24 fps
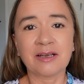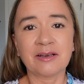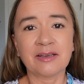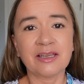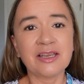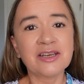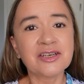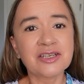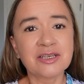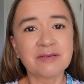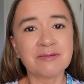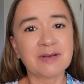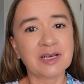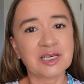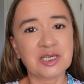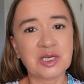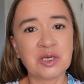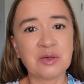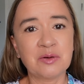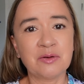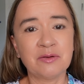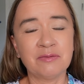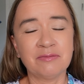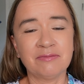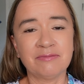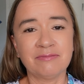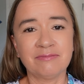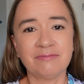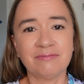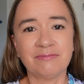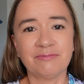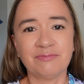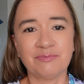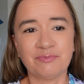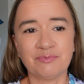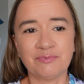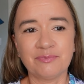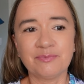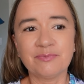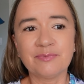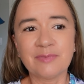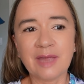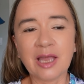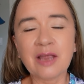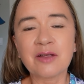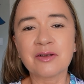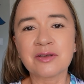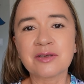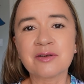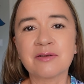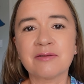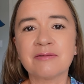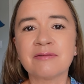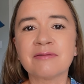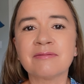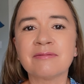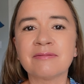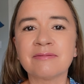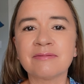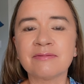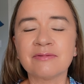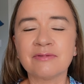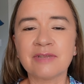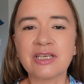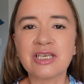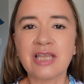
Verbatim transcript: jeszcze bardziej mm, dającą,